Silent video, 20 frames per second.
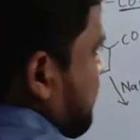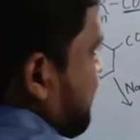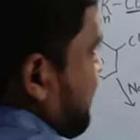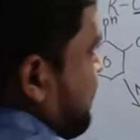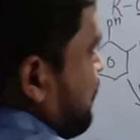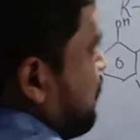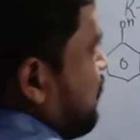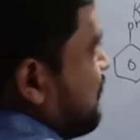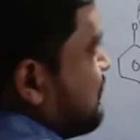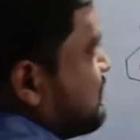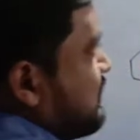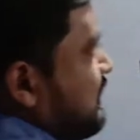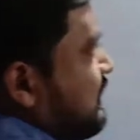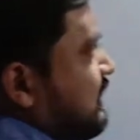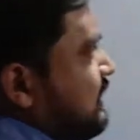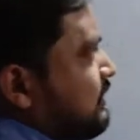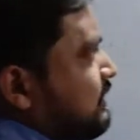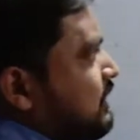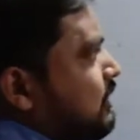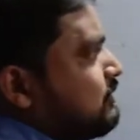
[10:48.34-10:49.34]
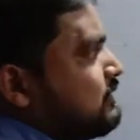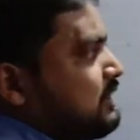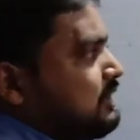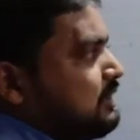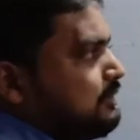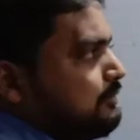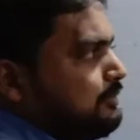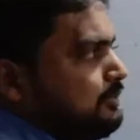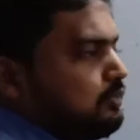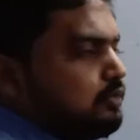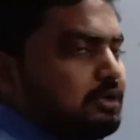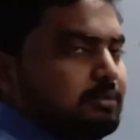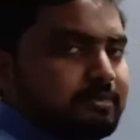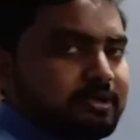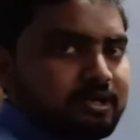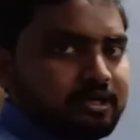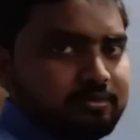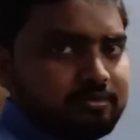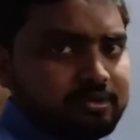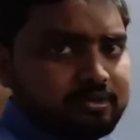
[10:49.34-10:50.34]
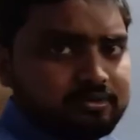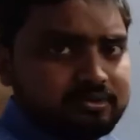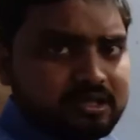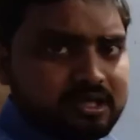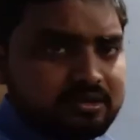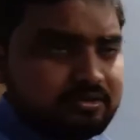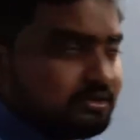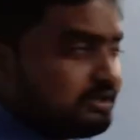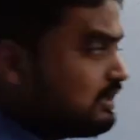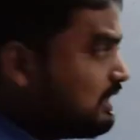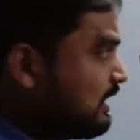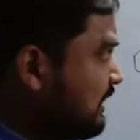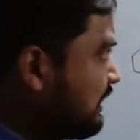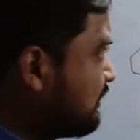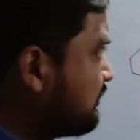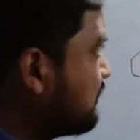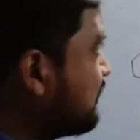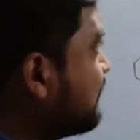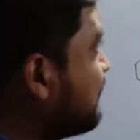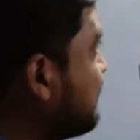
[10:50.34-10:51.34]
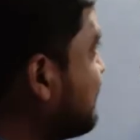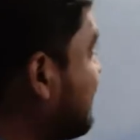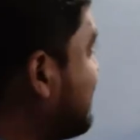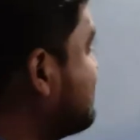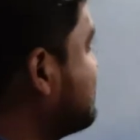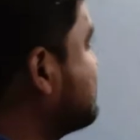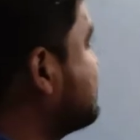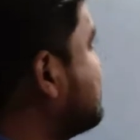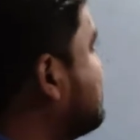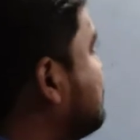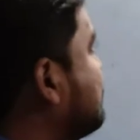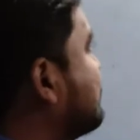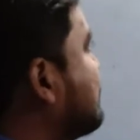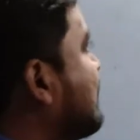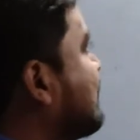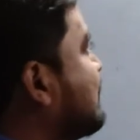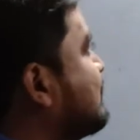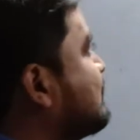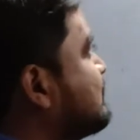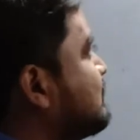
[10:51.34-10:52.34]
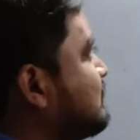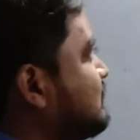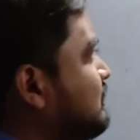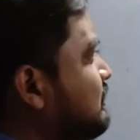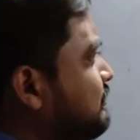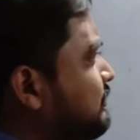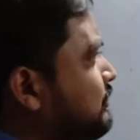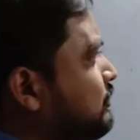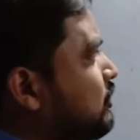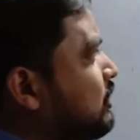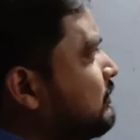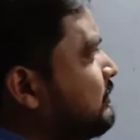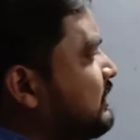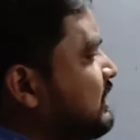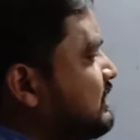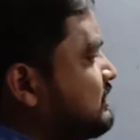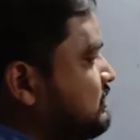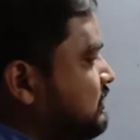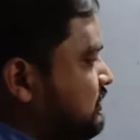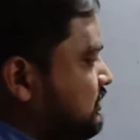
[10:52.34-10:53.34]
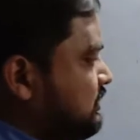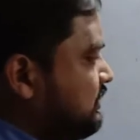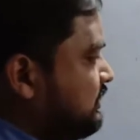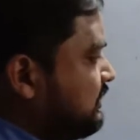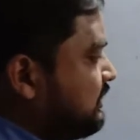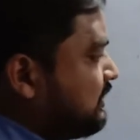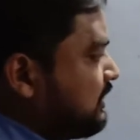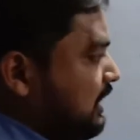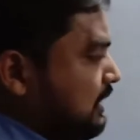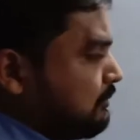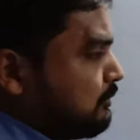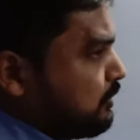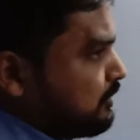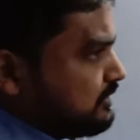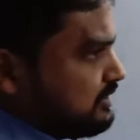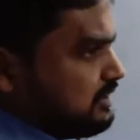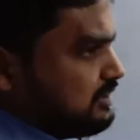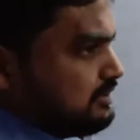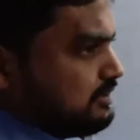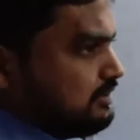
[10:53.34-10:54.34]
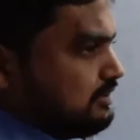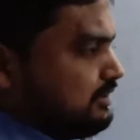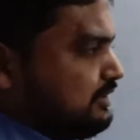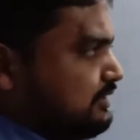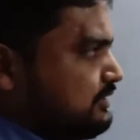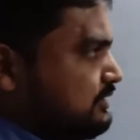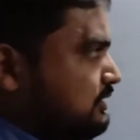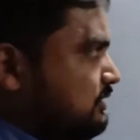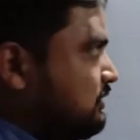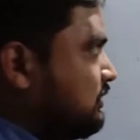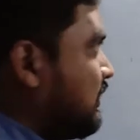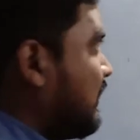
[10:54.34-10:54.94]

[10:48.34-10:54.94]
फेनो ऑक्साइड आयन क्या हो जाएंगे फिनॉल में कन्वर्ट हो जाएंगे तो ये एक तरीका है जिससे हम लोग क्या कर सकते हैं फिनॉल बना सकते हैं डी रिएक्शन